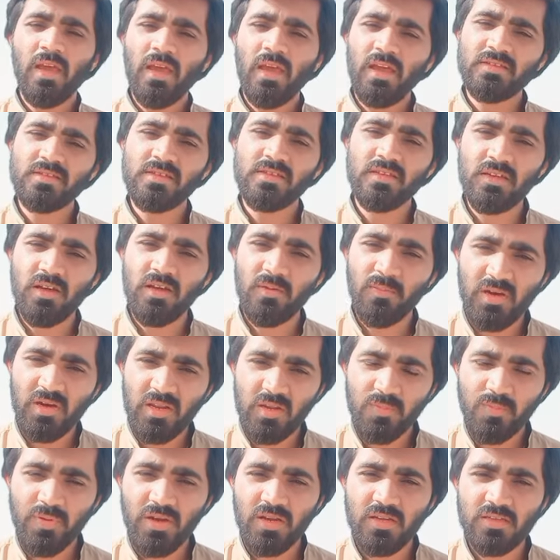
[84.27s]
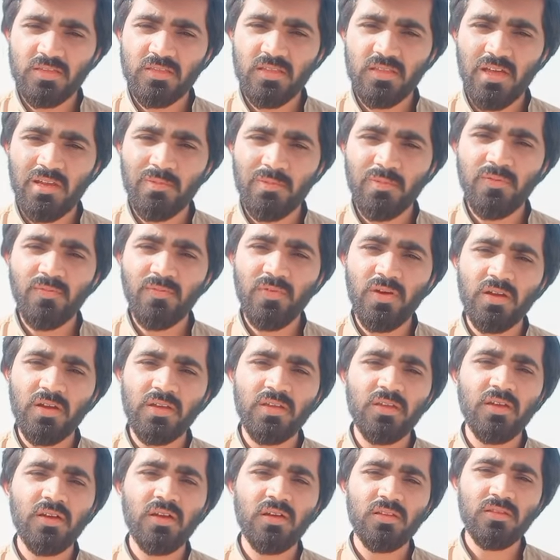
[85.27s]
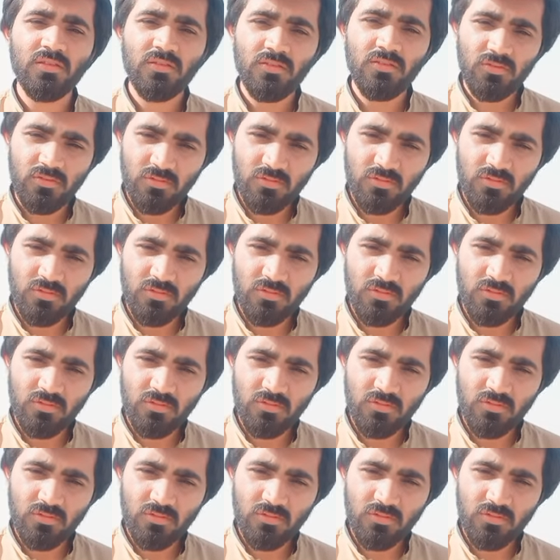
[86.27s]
ऐसे हमारे पाकिस्तान में वाक़ात